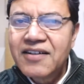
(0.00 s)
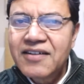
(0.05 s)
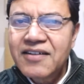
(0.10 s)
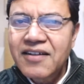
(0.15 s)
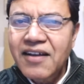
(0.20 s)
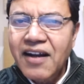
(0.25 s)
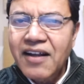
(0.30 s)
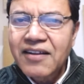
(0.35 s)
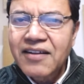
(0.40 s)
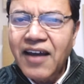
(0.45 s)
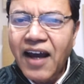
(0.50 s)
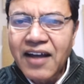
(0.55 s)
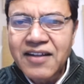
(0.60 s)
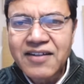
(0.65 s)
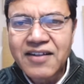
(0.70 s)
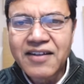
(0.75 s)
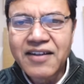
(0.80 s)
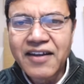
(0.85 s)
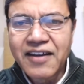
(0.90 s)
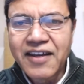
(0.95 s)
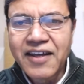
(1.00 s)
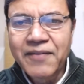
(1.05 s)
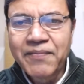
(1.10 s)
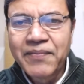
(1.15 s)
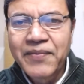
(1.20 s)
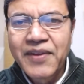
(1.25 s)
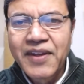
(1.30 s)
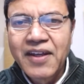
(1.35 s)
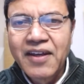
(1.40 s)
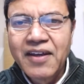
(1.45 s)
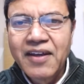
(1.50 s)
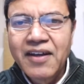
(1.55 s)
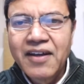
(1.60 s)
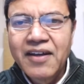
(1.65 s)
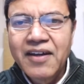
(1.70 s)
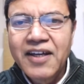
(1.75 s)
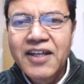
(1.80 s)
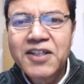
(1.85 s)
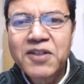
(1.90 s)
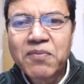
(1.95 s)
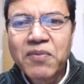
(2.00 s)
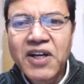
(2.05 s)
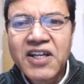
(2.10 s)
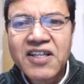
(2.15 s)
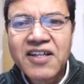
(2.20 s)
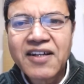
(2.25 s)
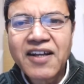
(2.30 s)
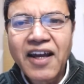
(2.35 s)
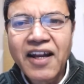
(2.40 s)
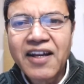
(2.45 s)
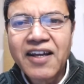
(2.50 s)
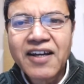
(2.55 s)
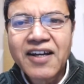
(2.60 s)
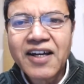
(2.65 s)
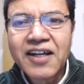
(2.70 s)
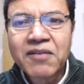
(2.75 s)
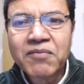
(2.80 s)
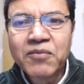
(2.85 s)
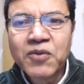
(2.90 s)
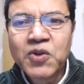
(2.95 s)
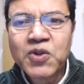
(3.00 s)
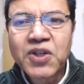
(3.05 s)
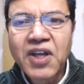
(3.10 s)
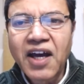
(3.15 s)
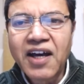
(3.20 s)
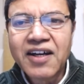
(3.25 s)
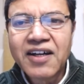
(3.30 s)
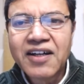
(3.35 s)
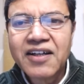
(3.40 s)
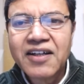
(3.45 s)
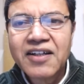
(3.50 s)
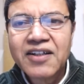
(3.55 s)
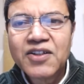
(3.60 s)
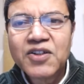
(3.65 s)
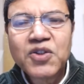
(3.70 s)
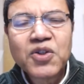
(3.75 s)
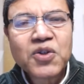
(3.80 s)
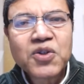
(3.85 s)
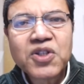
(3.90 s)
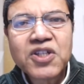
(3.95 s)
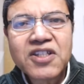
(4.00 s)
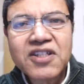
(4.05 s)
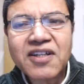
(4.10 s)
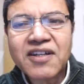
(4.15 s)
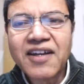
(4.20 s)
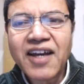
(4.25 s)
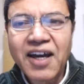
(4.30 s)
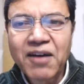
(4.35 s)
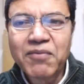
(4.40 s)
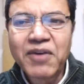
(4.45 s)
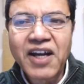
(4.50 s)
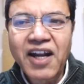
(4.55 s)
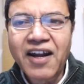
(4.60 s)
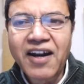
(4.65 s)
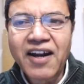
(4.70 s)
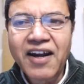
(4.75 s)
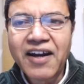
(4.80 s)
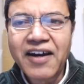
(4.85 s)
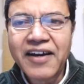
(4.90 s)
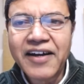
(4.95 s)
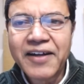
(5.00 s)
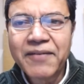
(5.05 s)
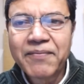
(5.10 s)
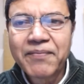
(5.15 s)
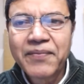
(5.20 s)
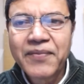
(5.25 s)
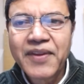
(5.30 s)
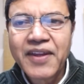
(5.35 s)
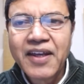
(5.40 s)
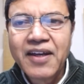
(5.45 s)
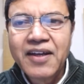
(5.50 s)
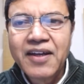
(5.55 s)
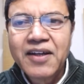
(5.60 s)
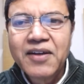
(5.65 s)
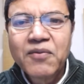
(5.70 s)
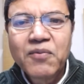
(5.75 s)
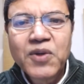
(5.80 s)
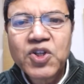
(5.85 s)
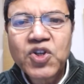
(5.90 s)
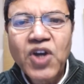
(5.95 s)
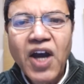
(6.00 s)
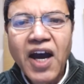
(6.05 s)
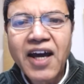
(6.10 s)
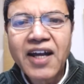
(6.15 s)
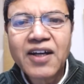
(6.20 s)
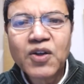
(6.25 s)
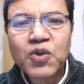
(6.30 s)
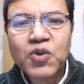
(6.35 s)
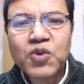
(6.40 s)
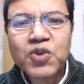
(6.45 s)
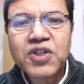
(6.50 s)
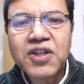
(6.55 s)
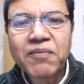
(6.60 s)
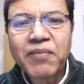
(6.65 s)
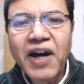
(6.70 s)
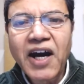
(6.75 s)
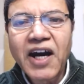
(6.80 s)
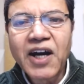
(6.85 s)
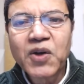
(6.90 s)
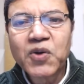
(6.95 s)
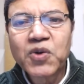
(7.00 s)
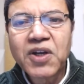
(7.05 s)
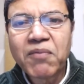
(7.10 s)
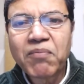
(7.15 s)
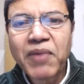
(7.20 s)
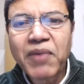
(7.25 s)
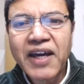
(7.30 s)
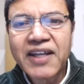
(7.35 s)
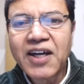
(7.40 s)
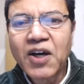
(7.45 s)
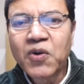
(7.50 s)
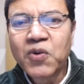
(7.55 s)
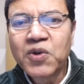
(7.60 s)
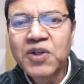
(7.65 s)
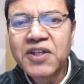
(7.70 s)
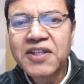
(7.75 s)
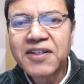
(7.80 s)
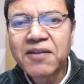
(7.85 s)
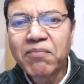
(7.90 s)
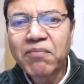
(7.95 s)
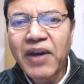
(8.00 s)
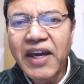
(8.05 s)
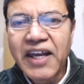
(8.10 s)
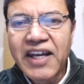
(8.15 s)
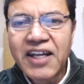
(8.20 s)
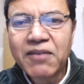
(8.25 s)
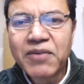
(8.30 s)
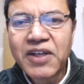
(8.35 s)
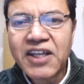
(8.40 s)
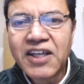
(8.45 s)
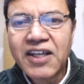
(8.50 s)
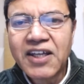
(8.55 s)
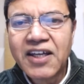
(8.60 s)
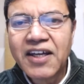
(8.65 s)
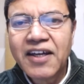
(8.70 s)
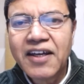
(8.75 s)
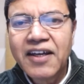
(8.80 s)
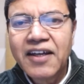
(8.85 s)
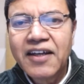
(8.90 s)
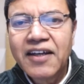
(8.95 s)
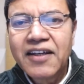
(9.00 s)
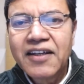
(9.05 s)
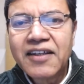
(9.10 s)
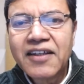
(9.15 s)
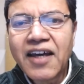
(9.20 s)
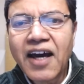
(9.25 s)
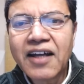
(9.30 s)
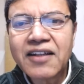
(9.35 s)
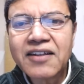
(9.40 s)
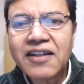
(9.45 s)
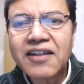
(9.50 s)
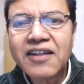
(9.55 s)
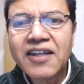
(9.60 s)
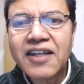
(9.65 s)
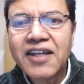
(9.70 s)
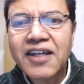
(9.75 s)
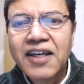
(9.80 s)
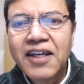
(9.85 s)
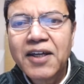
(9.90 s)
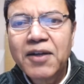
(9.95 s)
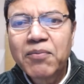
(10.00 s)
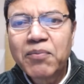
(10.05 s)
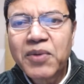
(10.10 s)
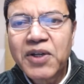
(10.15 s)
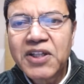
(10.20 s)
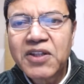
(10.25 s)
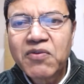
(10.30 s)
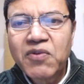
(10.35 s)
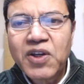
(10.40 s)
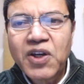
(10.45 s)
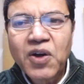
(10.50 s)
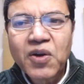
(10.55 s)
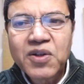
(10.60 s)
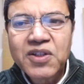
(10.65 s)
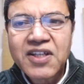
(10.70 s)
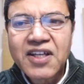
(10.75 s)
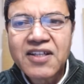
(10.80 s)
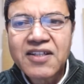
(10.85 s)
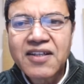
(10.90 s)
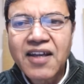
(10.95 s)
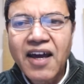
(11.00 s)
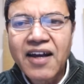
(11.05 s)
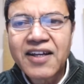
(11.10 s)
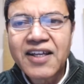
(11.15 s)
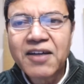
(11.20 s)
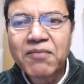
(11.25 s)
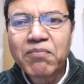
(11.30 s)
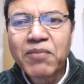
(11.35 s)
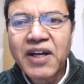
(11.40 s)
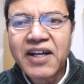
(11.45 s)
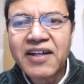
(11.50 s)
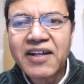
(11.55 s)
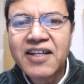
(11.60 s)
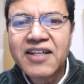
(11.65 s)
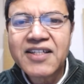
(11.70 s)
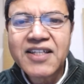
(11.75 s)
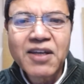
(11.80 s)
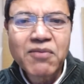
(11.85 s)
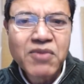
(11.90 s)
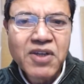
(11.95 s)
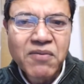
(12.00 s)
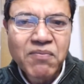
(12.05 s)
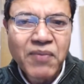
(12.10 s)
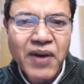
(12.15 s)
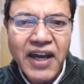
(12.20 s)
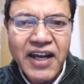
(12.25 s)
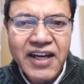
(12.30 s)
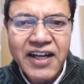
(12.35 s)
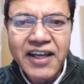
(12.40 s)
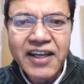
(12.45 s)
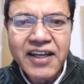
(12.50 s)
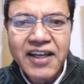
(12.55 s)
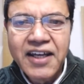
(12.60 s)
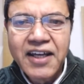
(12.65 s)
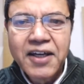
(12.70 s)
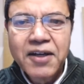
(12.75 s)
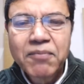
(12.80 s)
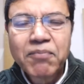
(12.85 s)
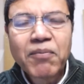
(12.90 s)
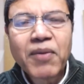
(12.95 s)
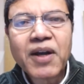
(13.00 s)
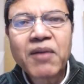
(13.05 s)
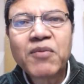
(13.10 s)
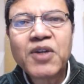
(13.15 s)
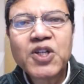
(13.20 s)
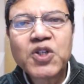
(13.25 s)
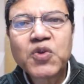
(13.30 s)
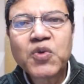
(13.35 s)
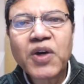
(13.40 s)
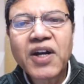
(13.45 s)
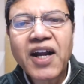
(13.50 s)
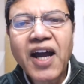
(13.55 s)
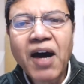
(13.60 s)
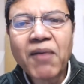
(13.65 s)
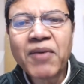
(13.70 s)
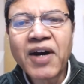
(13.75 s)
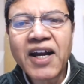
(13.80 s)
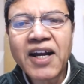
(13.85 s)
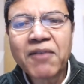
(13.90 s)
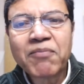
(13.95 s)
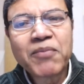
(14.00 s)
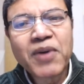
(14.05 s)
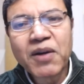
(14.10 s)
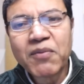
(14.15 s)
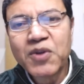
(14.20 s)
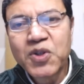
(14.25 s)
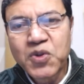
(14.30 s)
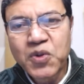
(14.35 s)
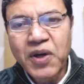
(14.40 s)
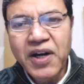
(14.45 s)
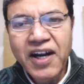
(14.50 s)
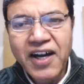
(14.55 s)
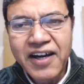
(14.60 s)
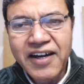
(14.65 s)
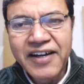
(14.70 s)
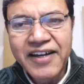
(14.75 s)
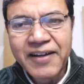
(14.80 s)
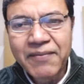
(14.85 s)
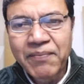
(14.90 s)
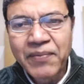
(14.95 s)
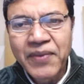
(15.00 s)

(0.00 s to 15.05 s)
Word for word: जरा ध्यान से देखें इस भजन का लेखक मूसा जो चित्र यहां बना रहा है विशाल ऊंचे पहाड़ों के पैदा होने से पहले भी यहां तक कि पृथ्वी और इस संसार के बनने से भी पहले परमेश्वर हमारा परमेश्वर रहा है